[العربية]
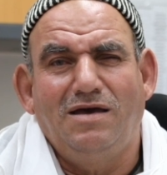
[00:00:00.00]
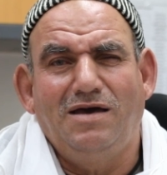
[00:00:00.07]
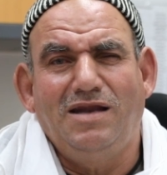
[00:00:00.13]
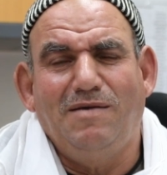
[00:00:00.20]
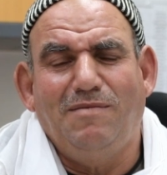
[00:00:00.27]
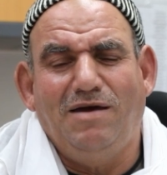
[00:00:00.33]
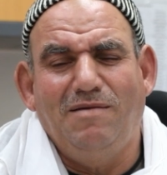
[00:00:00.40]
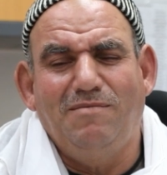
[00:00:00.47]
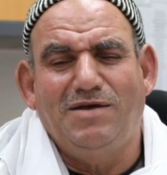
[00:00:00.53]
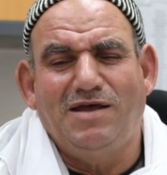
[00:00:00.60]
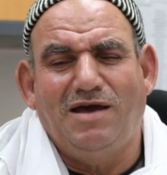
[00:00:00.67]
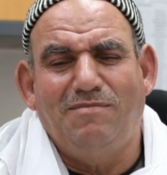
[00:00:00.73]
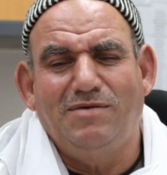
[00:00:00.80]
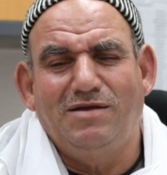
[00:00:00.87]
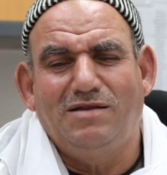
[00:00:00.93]
أنا محمد
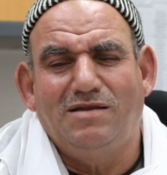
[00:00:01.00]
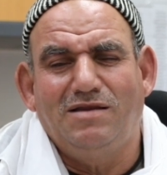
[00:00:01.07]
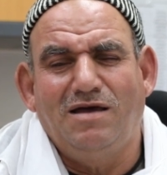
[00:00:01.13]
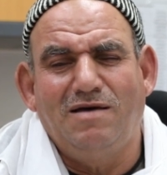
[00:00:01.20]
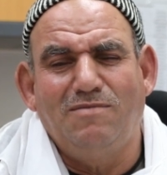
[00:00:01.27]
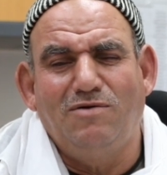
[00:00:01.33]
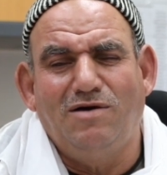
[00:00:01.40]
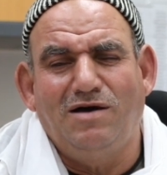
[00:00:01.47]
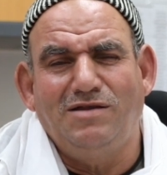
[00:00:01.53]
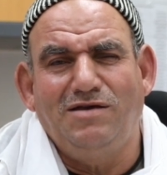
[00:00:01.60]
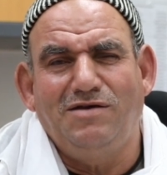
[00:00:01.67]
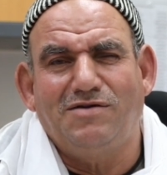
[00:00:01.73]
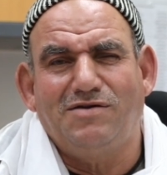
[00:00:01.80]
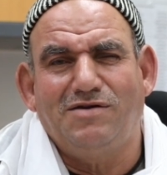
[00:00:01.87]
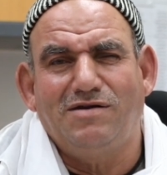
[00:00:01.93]
أحمد أبو
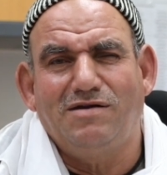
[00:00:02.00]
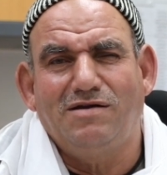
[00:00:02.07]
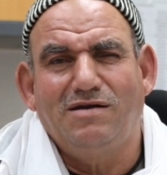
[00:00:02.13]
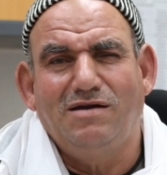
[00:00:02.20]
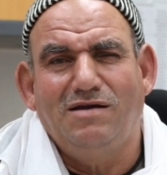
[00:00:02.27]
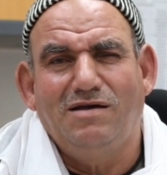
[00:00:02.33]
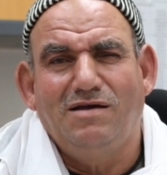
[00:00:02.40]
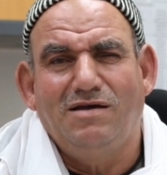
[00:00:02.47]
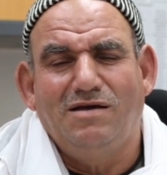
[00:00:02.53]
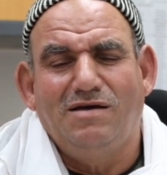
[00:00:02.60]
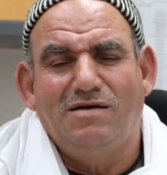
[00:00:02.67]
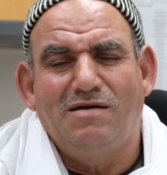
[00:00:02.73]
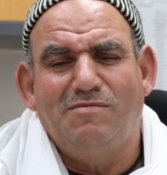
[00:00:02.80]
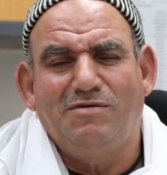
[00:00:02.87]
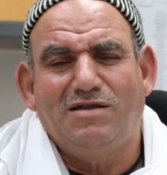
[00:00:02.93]
غدير
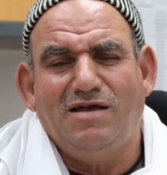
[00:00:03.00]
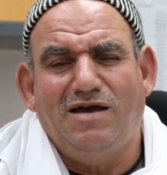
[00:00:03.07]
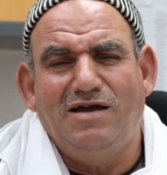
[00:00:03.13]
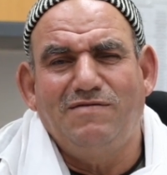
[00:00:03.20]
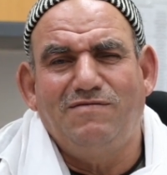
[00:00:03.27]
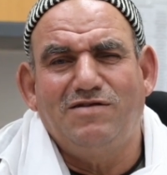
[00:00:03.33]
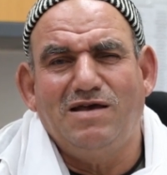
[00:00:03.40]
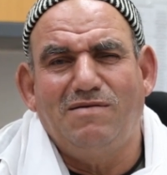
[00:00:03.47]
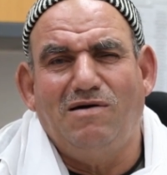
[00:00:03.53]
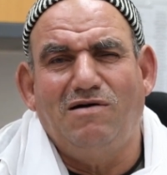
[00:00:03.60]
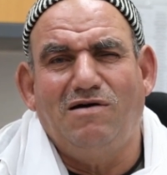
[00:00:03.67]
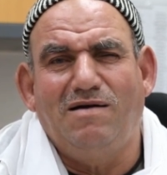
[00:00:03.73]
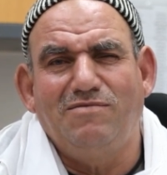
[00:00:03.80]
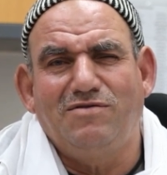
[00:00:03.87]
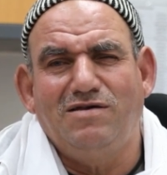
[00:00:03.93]
متعالي في
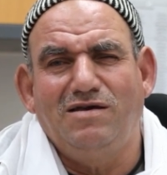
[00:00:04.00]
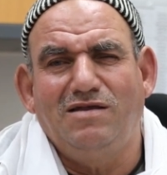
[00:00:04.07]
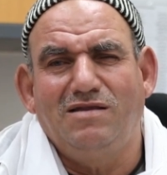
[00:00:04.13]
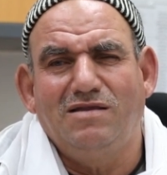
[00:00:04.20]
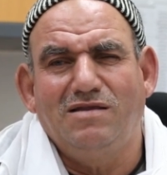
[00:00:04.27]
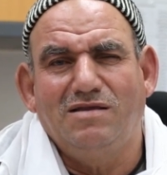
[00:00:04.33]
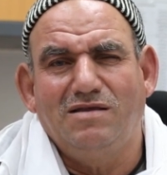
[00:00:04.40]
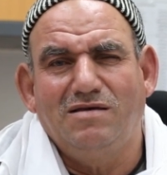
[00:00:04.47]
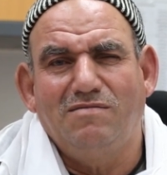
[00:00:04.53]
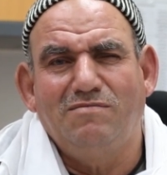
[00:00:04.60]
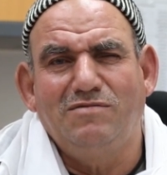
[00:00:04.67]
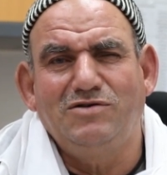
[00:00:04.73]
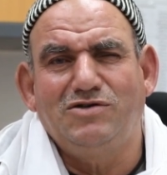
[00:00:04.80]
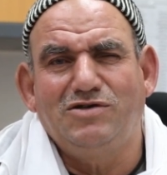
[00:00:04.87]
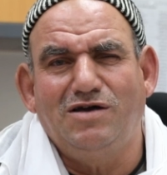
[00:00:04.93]
57
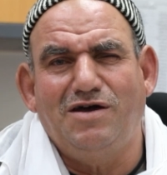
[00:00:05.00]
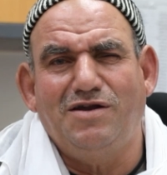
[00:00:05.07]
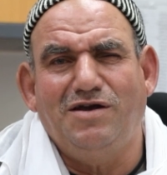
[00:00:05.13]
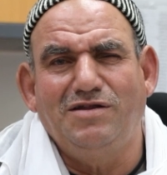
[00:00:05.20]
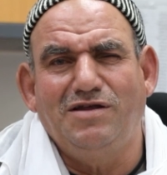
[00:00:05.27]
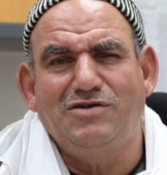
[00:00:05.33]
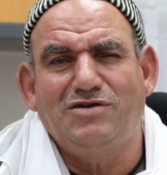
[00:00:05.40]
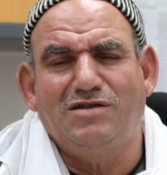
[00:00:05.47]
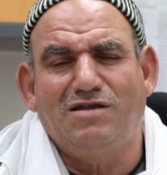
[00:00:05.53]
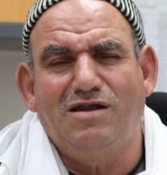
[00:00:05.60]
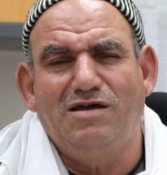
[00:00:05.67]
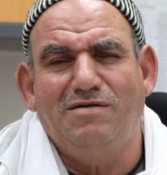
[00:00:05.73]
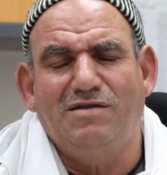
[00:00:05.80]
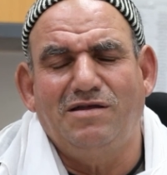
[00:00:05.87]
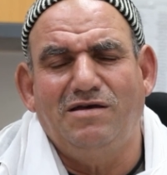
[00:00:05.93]
من شهر 11
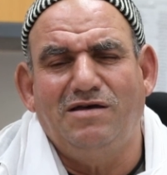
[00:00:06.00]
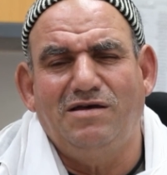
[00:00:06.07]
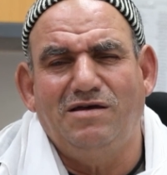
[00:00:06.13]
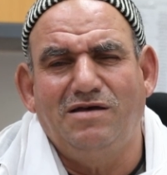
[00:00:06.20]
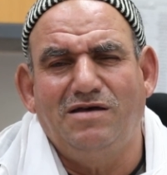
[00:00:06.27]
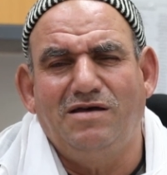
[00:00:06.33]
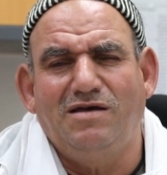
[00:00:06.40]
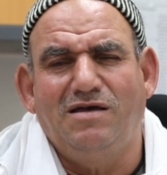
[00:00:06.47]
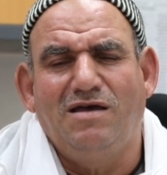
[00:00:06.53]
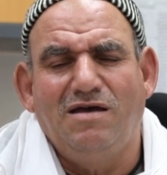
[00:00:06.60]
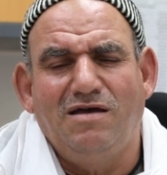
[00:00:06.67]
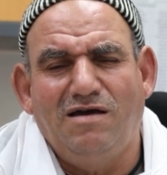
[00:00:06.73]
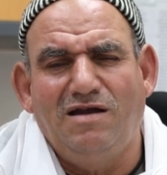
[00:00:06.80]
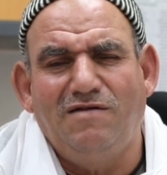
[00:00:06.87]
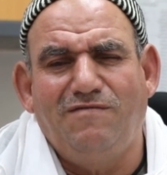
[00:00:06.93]
آه
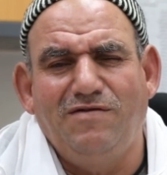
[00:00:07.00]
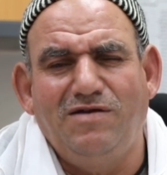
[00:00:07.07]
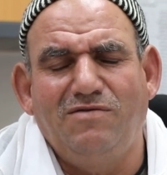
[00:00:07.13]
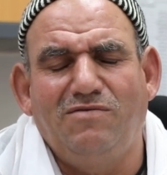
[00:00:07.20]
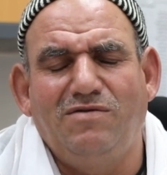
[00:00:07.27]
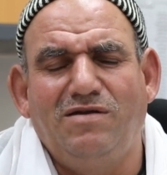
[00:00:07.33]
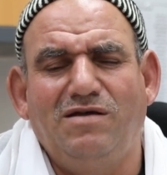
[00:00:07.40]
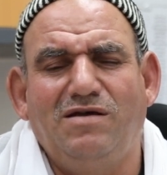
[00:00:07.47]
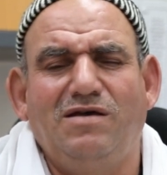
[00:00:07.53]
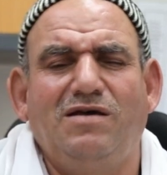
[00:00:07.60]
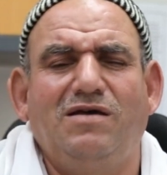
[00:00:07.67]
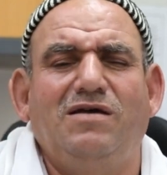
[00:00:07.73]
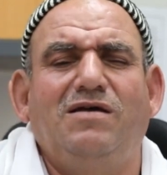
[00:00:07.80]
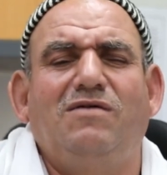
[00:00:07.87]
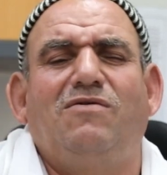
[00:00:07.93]

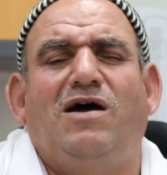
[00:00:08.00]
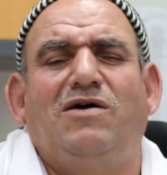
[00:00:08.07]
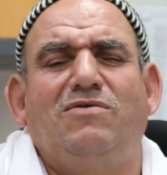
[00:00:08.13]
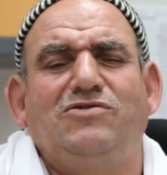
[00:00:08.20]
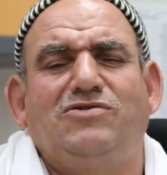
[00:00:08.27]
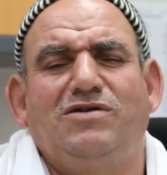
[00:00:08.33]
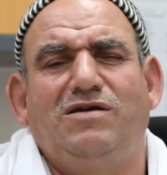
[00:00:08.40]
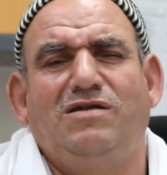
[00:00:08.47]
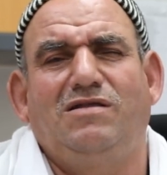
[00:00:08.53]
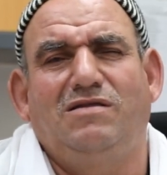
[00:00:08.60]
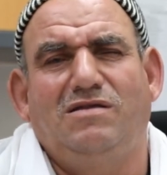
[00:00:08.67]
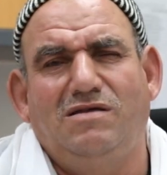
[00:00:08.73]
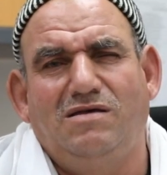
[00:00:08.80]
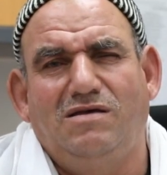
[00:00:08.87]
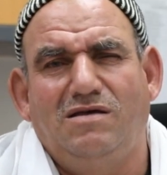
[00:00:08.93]
2021
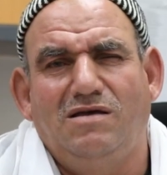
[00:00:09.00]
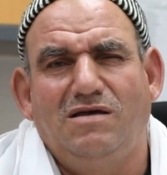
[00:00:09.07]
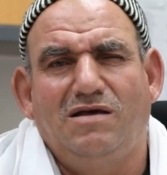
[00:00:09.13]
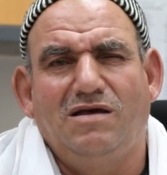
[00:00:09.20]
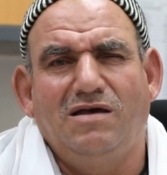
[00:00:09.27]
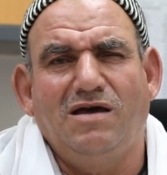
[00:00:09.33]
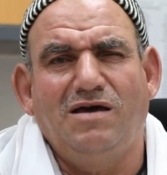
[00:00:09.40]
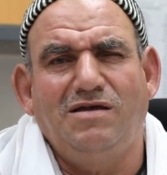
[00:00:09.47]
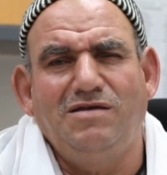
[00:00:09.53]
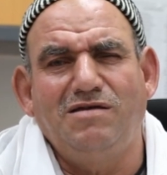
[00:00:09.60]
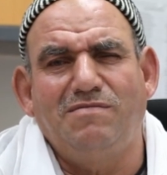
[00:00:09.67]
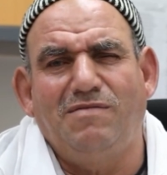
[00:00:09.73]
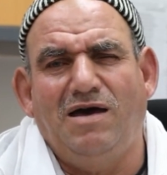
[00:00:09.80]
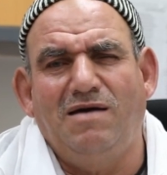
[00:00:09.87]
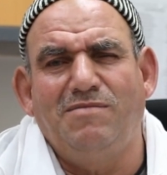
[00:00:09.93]

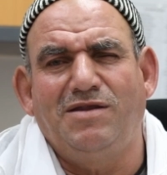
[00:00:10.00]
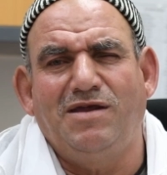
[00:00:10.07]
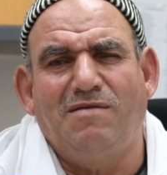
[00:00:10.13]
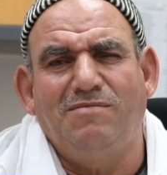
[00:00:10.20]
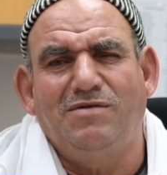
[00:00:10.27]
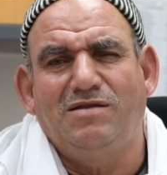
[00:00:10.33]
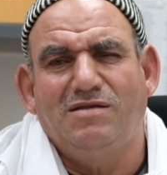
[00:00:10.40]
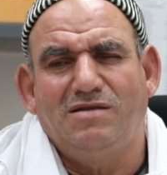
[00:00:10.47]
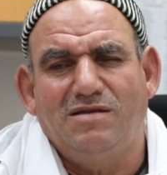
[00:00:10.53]
غدير محمد أحمد